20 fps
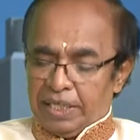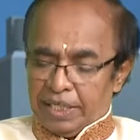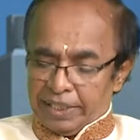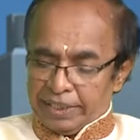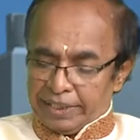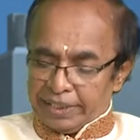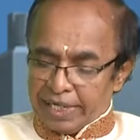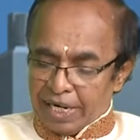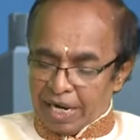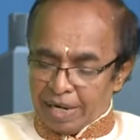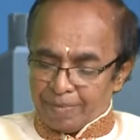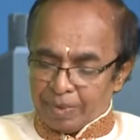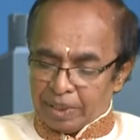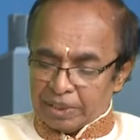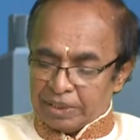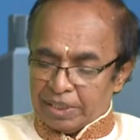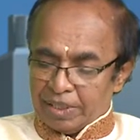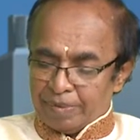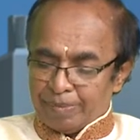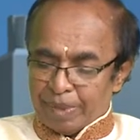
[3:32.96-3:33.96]
எட்டாம்
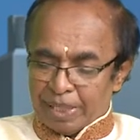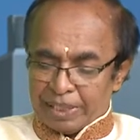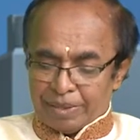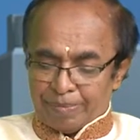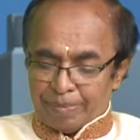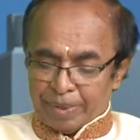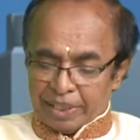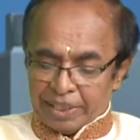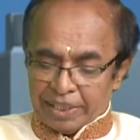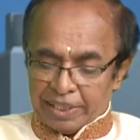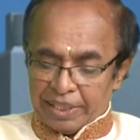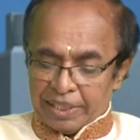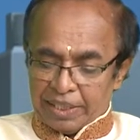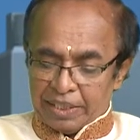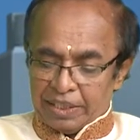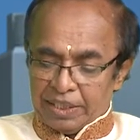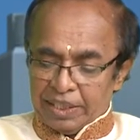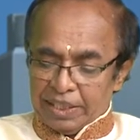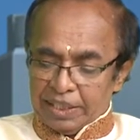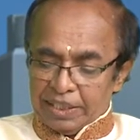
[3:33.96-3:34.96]
இடத்திலும் மாற்றமடைகின்றன
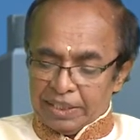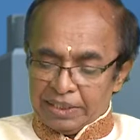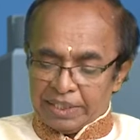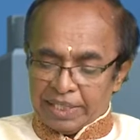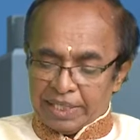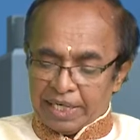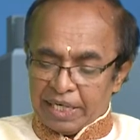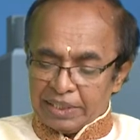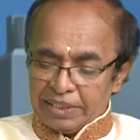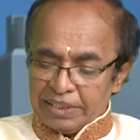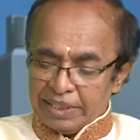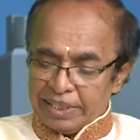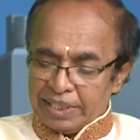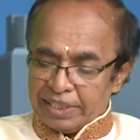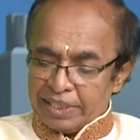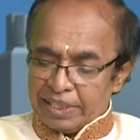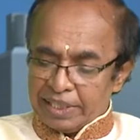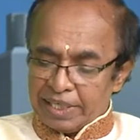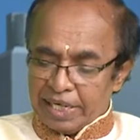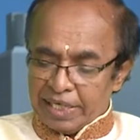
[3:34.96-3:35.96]
இந்த
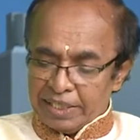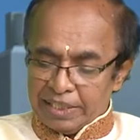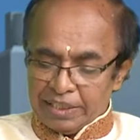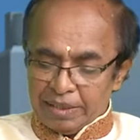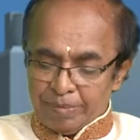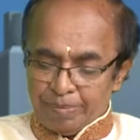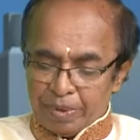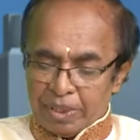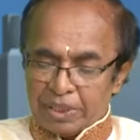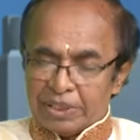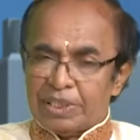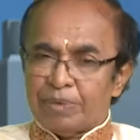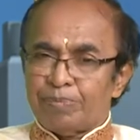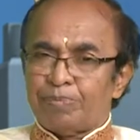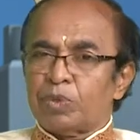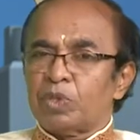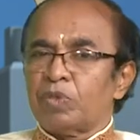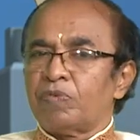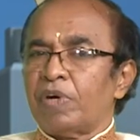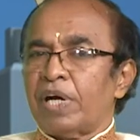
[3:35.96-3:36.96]
ராசியினருக்கு ராகு பயிற்சி
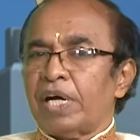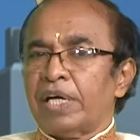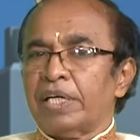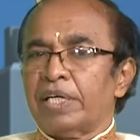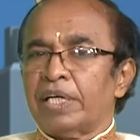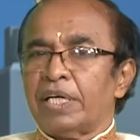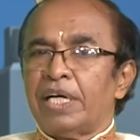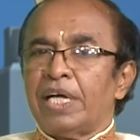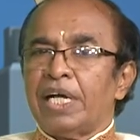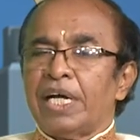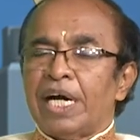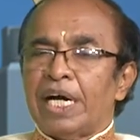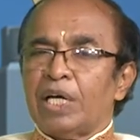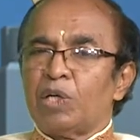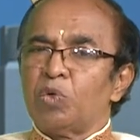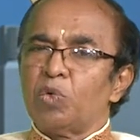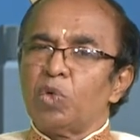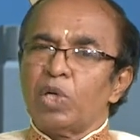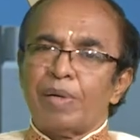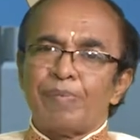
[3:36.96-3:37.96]
பொதுவாக
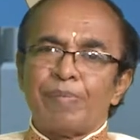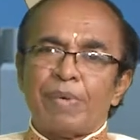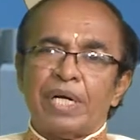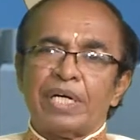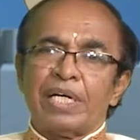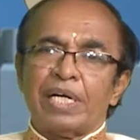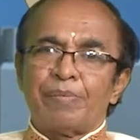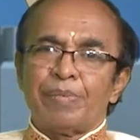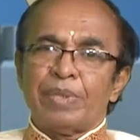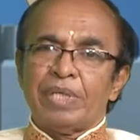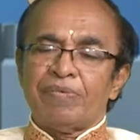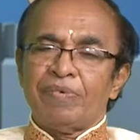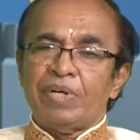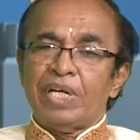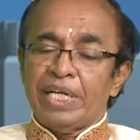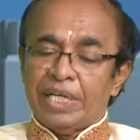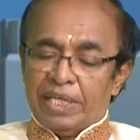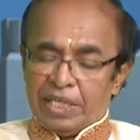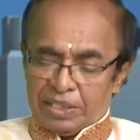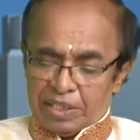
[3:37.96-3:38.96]
அனுகூலமாக
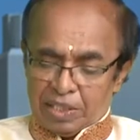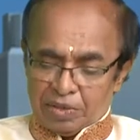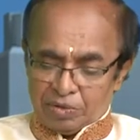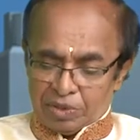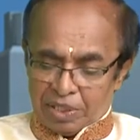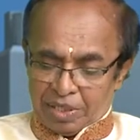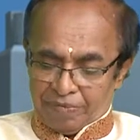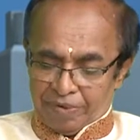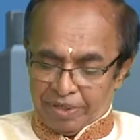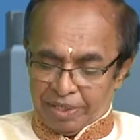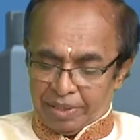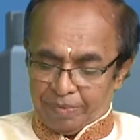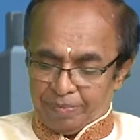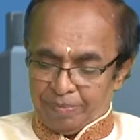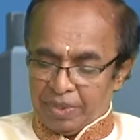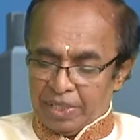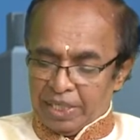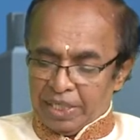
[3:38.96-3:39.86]
அமையவில்லை என்று தான் சொல்ல வேண்டும்